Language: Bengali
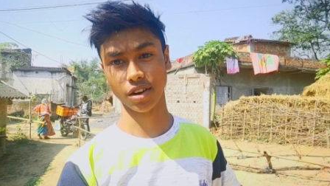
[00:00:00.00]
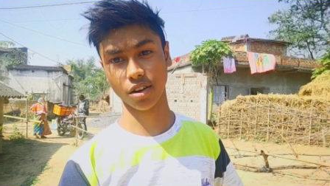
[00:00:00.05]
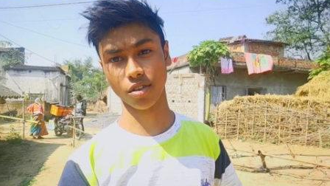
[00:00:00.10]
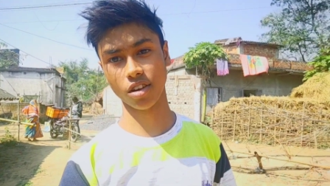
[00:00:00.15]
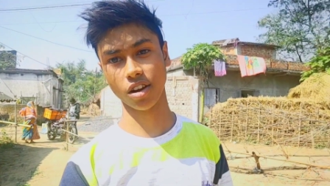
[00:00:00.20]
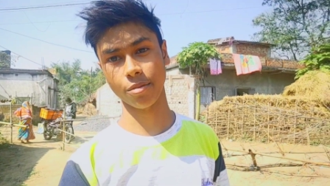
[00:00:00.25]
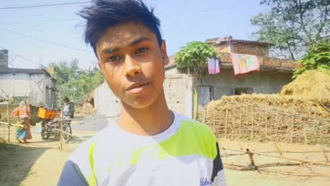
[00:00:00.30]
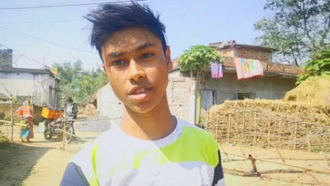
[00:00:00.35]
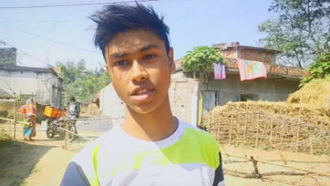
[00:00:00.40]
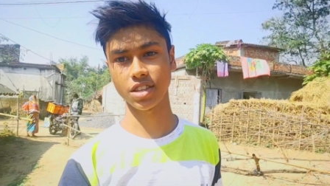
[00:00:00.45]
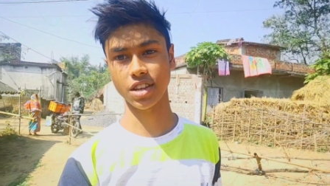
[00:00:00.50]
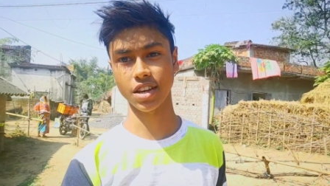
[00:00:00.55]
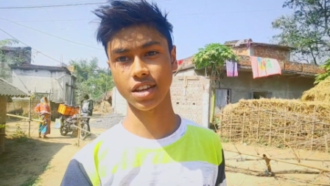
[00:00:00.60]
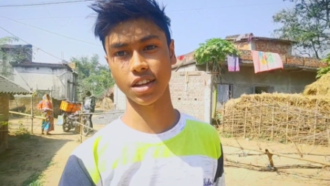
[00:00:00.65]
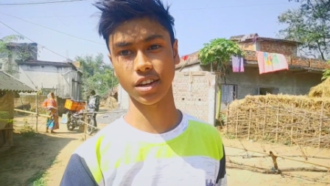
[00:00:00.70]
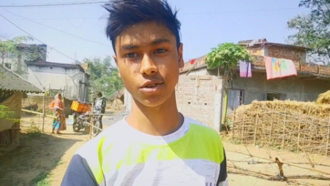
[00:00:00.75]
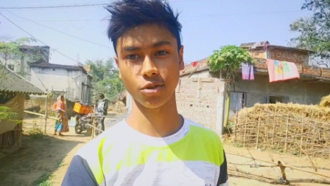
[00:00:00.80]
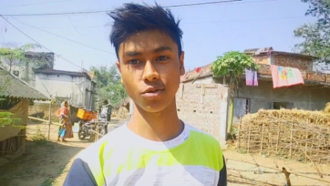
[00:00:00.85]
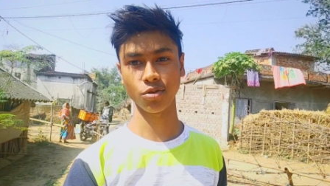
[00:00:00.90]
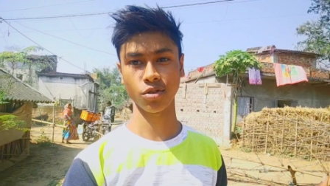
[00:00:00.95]
এখন আমি চাই
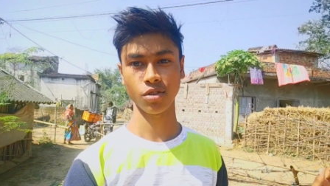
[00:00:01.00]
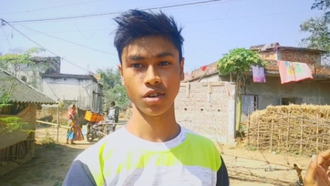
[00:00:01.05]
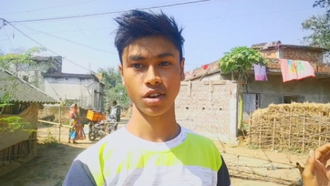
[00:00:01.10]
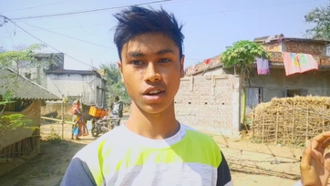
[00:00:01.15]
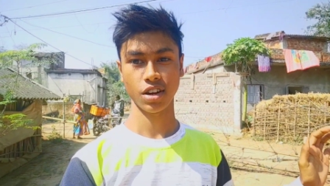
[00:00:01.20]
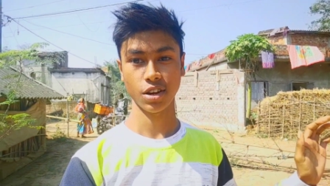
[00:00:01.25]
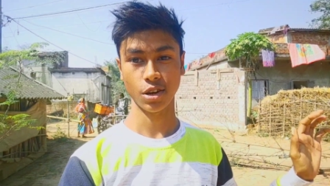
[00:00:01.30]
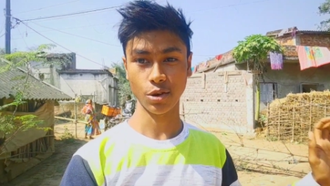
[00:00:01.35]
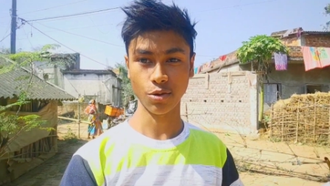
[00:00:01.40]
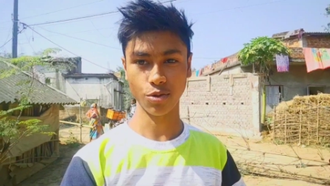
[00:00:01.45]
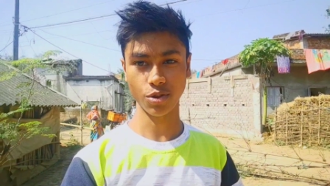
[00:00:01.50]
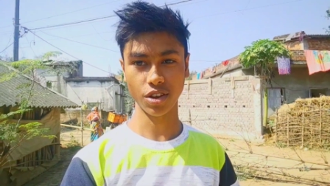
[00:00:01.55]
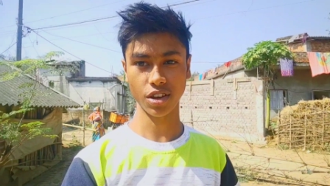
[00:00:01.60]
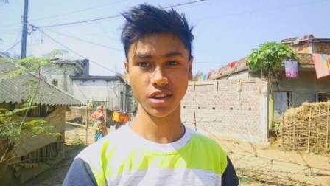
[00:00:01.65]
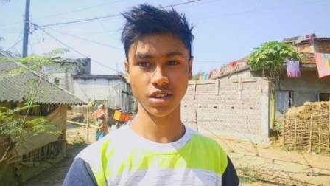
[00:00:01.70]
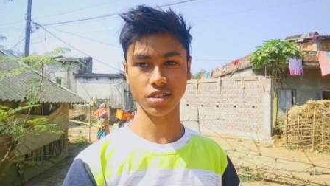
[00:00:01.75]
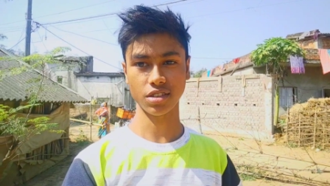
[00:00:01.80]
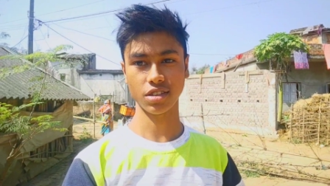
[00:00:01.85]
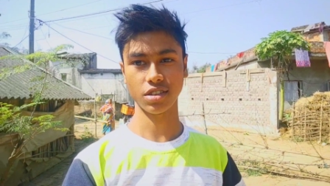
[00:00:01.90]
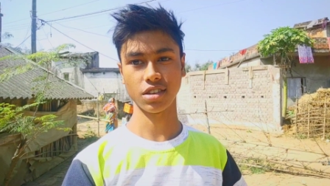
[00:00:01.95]
একটু ঘুরে
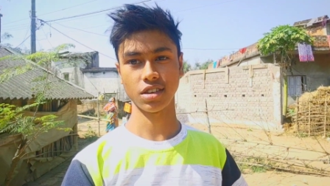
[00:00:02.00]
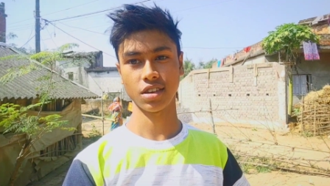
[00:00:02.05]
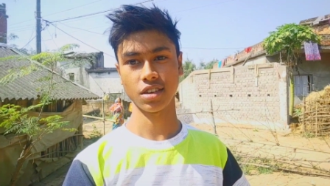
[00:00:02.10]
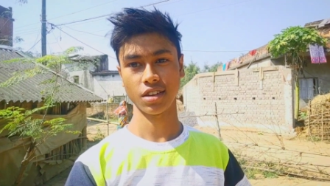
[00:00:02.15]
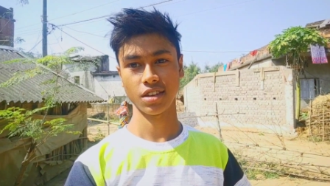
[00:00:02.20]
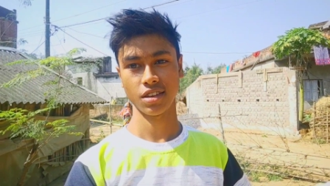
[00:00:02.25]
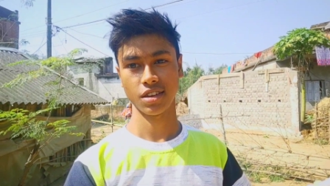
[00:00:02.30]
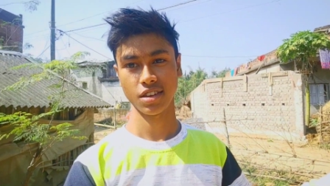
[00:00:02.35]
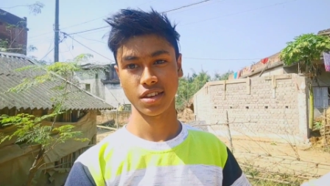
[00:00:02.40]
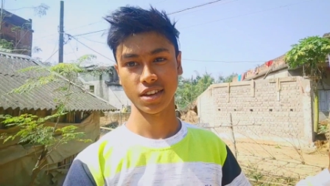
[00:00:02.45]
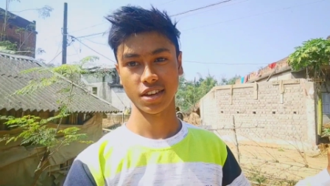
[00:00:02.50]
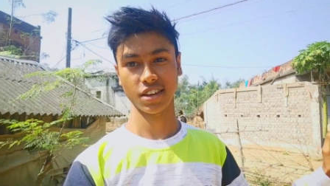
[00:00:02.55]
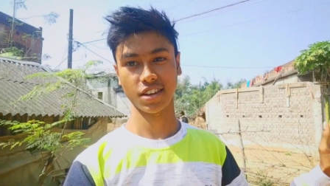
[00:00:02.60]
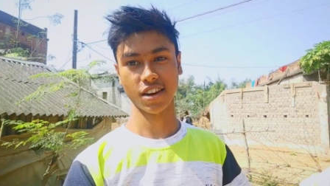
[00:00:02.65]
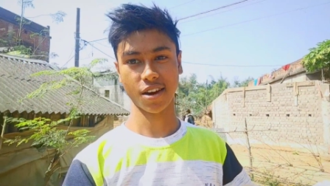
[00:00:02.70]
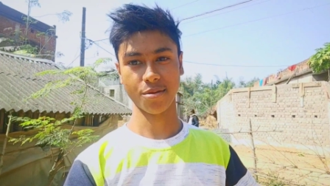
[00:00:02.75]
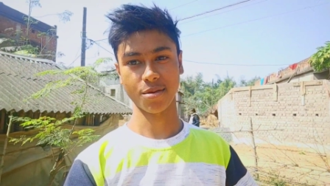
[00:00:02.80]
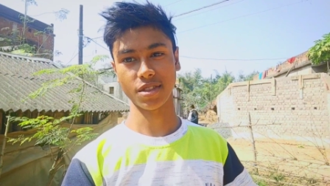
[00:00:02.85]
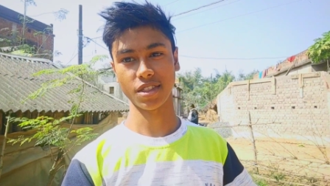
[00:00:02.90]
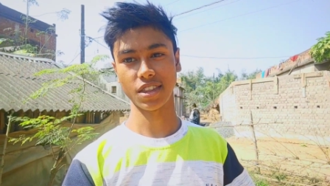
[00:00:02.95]
আসি
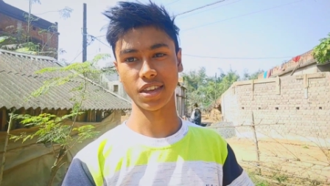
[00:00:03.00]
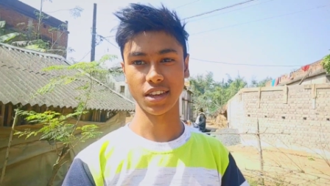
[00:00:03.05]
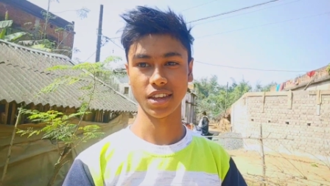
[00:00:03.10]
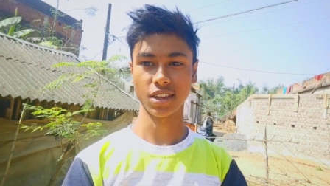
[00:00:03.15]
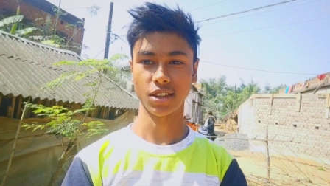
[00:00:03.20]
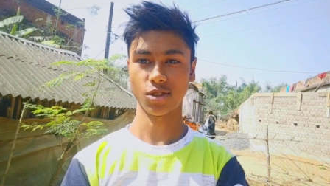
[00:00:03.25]
গ্রামের দিকে